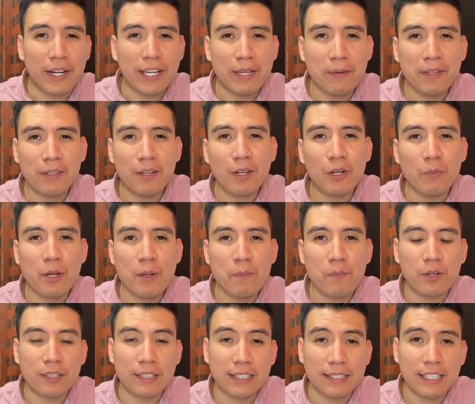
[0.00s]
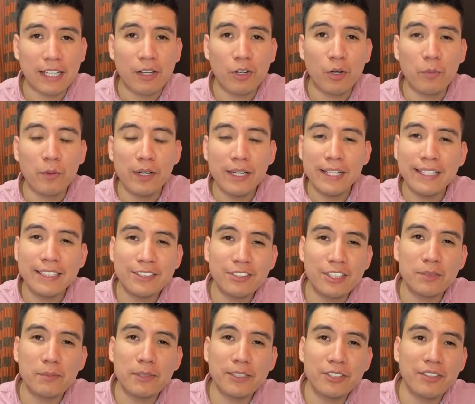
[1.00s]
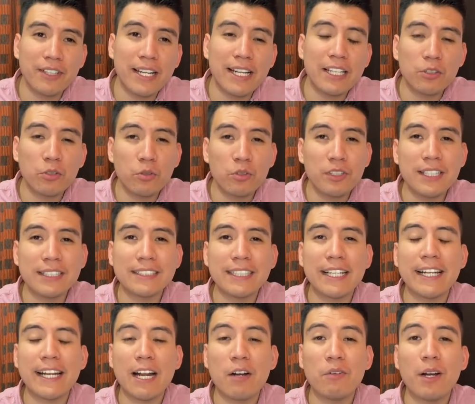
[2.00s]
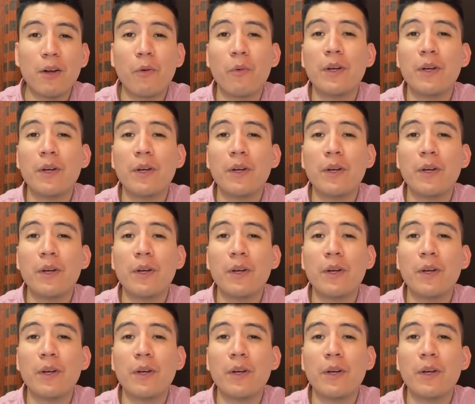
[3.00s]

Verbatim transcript: aquí viene algo muy importante. Como al inicio les mencioné, tú tienes que crear una